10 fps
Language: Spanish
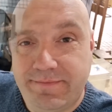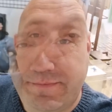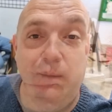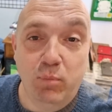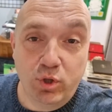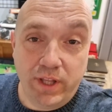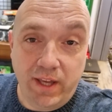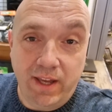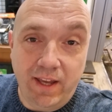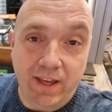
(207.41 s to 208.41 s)
Al puc
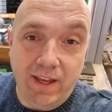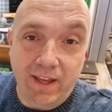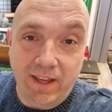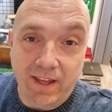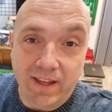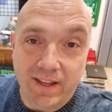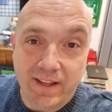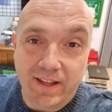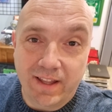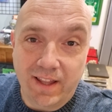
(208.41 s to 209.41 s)

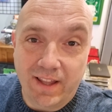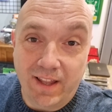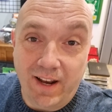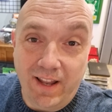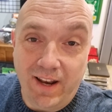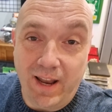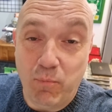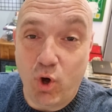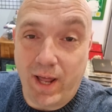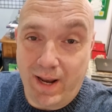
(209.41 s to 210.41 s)
Le
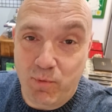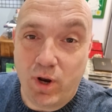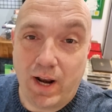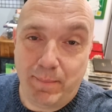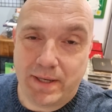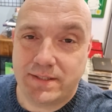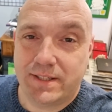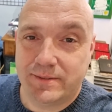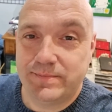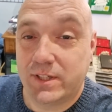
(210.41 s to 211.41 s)
mola, le mola la pasta.
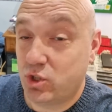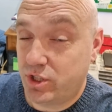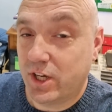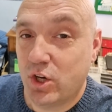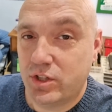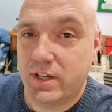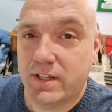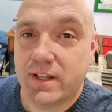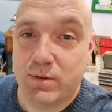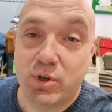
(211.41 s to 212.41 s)
Eso sí que lo tiene.
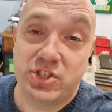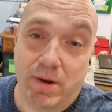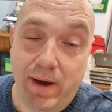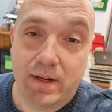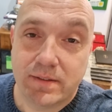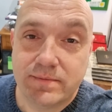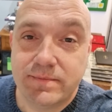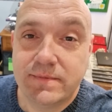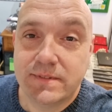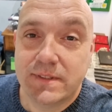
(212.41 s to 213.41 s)
Es buen chaval.
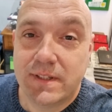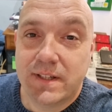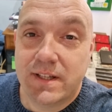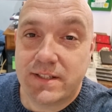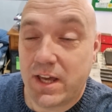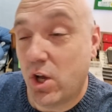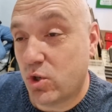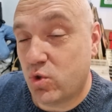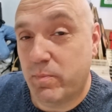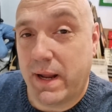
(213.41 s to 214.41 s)
Se ha ido
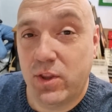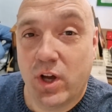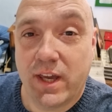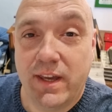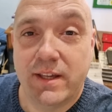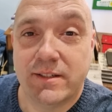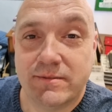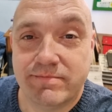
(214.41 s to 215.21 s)
acostumbrando aquí. ¿eh?